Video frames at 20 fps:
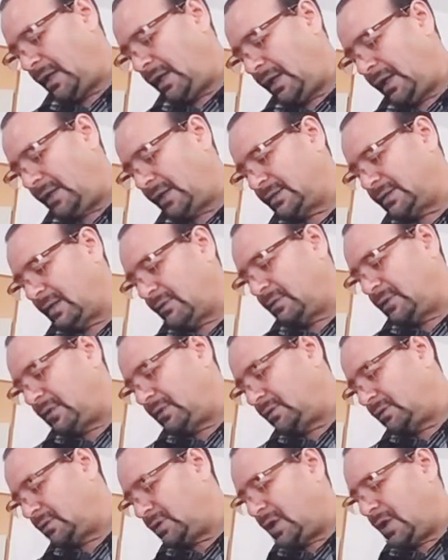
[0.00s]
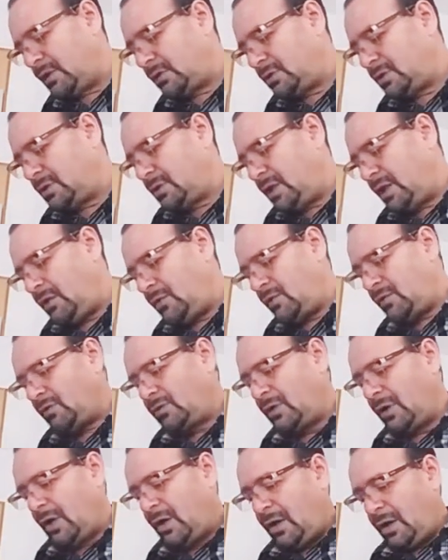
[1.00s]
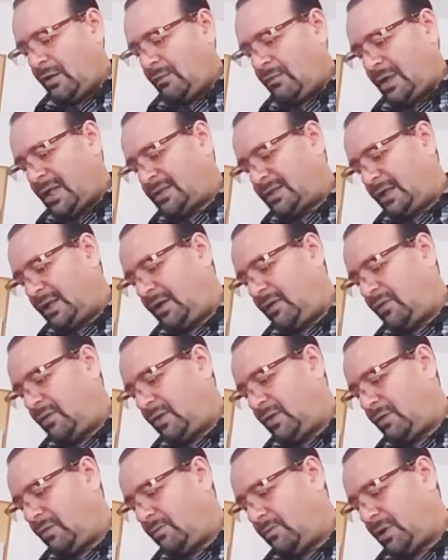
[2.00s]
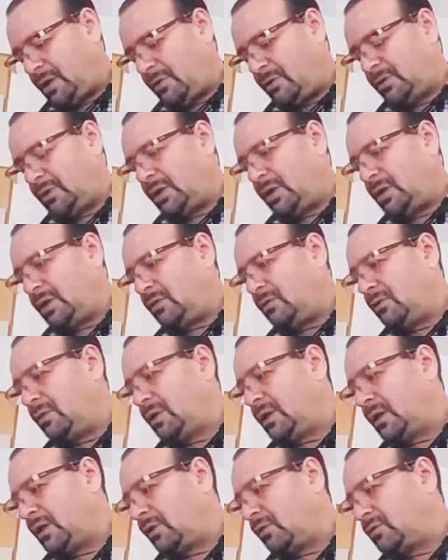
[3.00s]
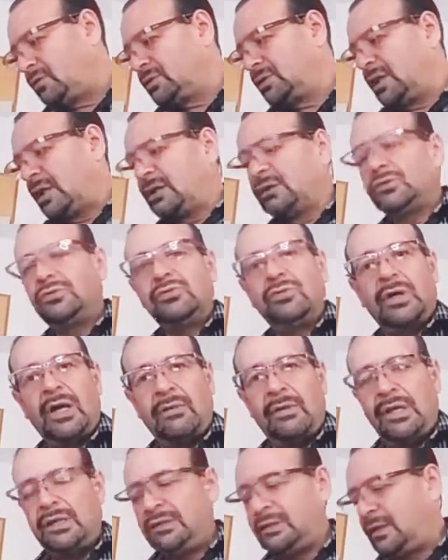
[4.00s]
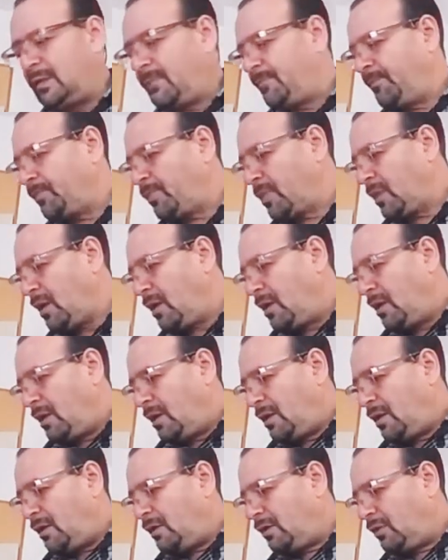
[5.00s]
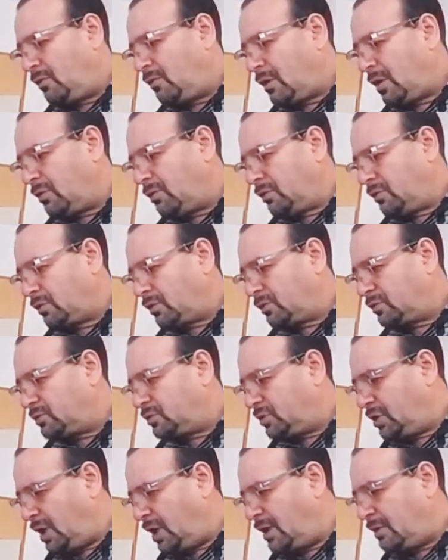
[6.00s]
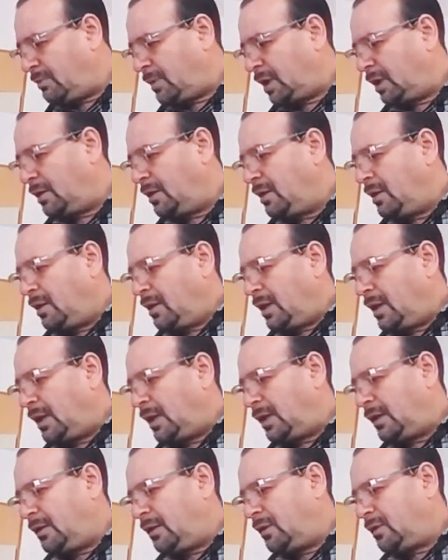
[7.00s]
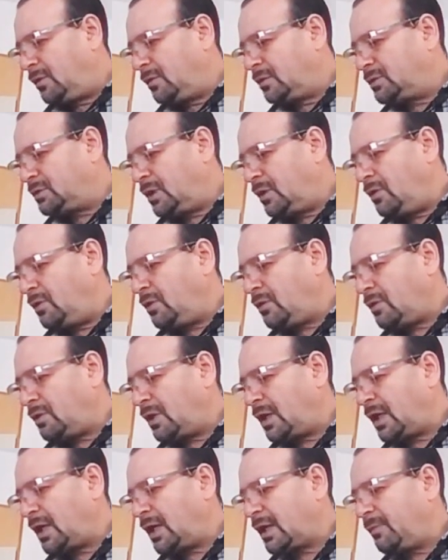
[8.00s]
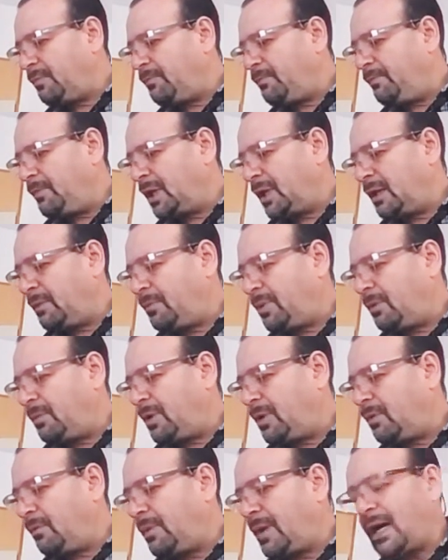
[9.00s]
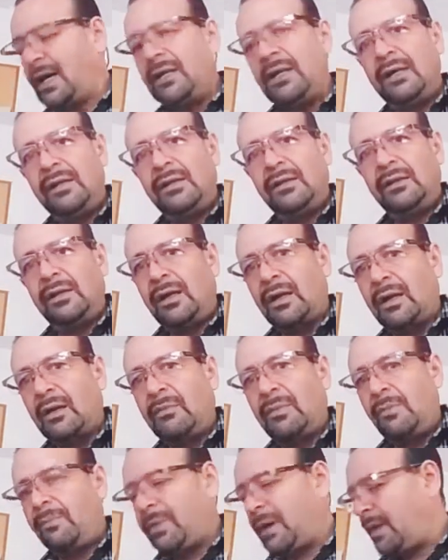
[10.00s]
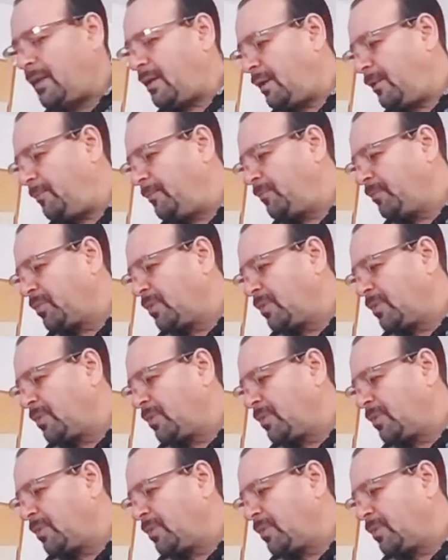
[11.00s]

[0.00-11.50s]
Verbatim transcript: y las aves de los cielos nidos, mas el Hijo del Hombre no tiene dónde recostar su cabeza. Y dijo a otro, sígueme. Él le dijo, Señor, déjame que primero vaya y entierra a mi Padre.